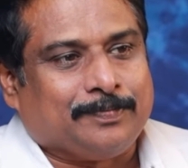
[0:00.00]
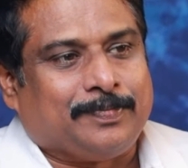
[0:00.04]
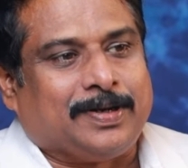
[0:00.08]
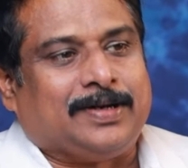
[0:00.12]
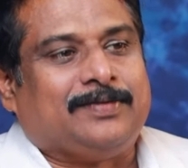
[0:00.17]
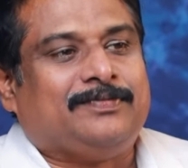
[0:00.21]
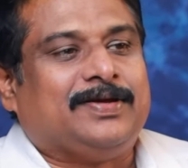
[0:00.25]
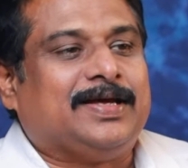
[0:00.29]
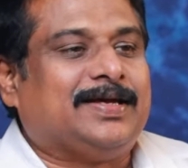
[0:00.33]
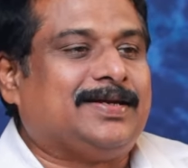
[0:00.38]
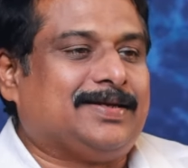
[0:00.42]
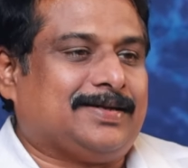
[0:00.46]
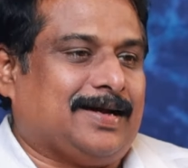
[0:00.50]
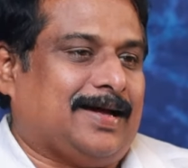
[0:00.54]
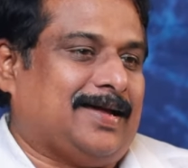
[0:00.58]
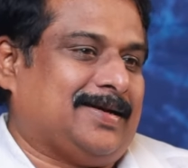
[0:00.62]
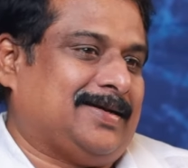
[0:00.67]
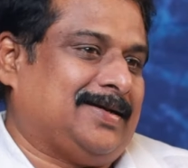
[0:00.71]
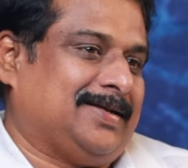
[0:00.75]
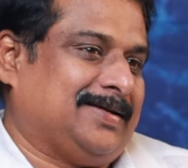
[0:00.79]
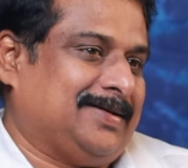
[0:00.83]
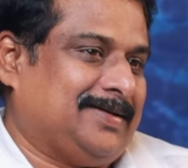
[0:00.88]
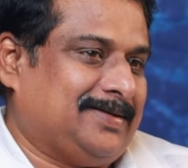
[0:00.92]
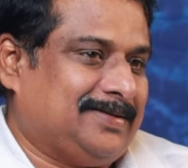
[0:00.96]
பல்வேறு
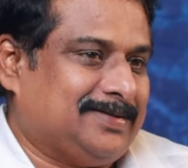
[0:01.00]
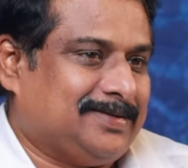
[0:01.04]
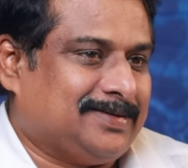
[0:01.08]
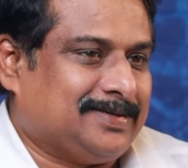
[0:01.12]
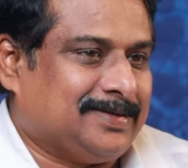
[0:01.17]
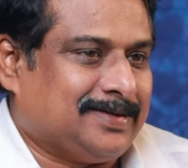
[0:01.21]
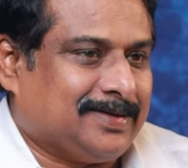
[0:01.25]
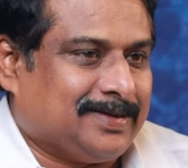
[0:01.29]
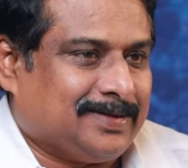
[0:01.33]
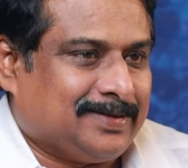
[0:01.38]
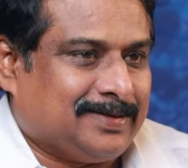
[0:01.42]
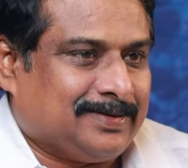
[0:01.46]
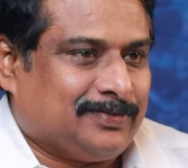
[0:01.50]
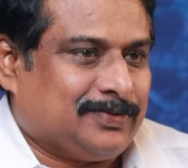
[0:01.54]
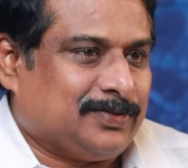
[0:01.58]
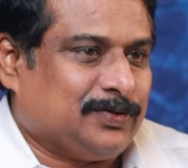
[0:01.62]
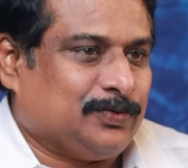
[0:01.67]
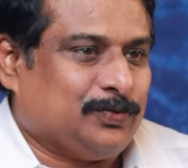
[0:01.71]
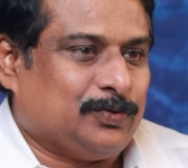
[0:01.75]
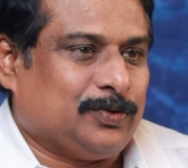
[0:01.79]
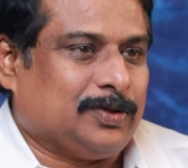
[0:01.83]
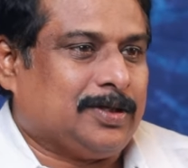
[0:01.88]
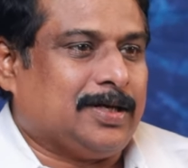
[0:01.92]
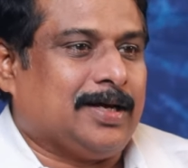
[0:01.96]
காரணங்கள் அதில்
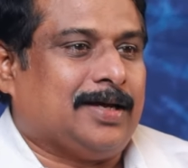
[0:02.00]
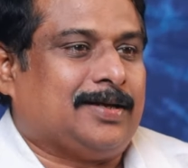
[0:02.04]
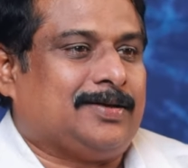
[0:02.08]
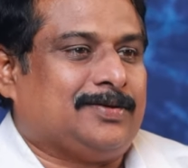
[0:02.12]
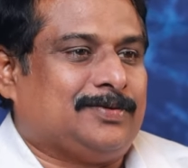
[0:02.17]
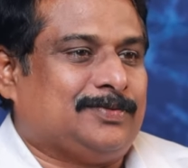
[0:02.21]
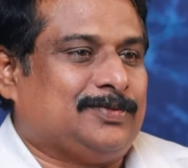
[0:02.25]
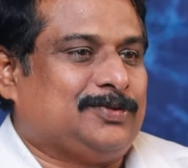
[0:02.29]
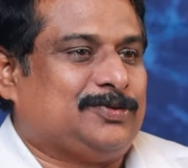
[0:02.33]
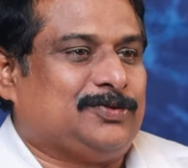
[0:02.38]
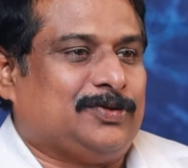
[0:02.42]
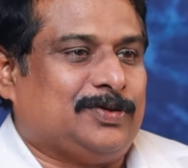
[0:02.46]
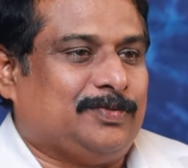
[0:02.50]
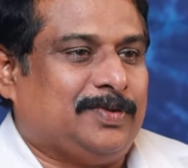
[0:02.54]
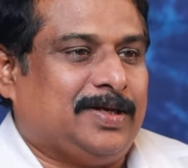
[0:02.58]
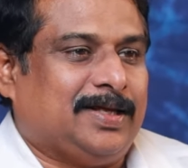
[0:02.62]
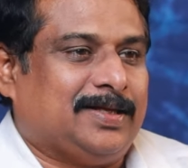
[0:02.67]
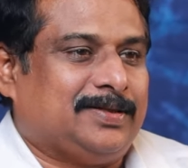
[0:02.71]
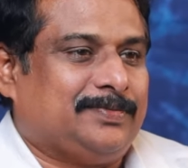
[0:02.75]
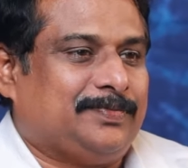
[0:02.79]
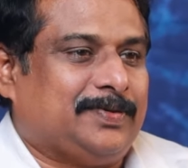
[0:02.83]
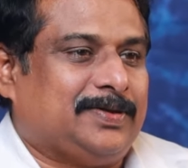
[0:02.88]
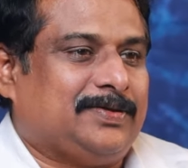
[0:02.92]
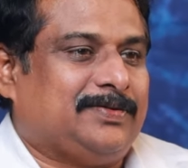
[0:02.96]
வந்து ஒரு காரணம்னு சொல்ல
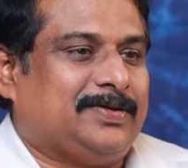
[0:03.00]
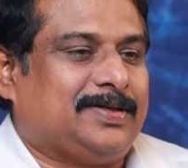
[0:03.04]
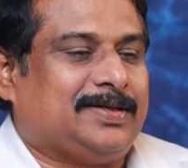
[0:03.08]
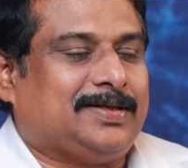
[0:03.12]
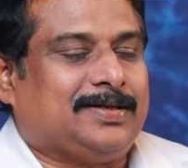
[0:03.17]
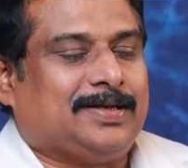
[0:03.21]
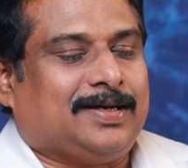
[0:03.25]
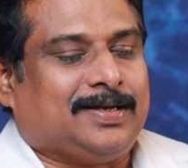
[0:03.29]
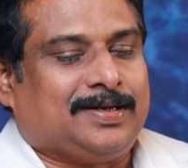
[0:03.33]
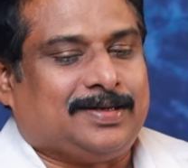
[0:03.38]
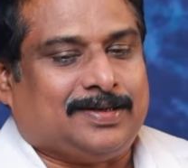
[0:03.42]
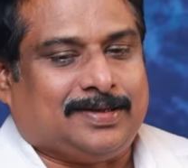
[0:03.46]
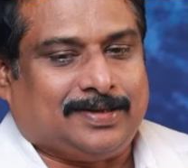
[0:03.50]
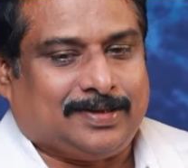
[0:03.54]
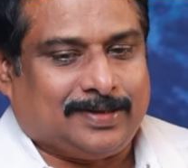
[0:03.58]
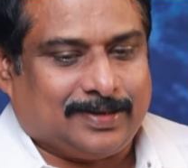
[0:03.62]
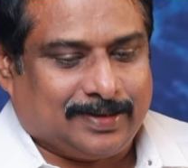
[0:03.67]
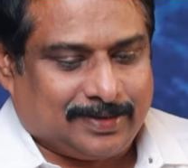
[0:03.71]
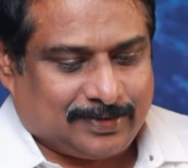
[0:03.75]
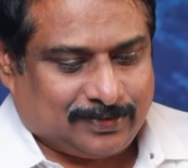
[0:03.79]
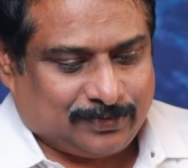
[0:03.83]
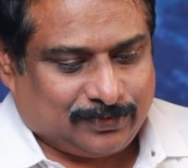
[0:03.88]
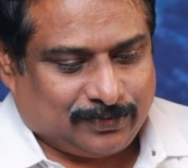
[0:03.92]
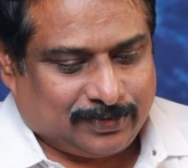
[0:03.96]
முடியாது பல்வேறு காரணங்கள்
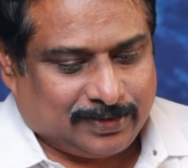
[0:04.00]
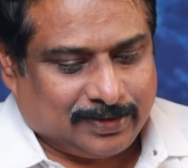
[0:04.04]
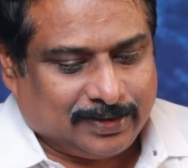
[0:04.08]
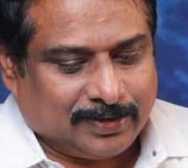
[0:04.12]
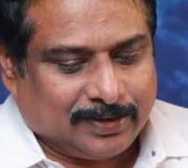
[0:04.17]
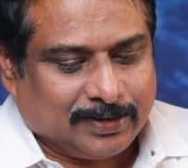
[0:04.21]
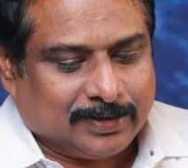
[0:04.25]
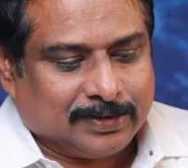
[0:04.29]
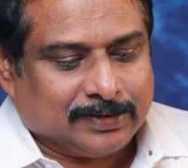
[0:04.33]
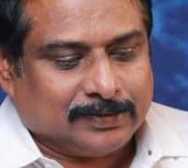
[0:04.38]
அது ஒன்று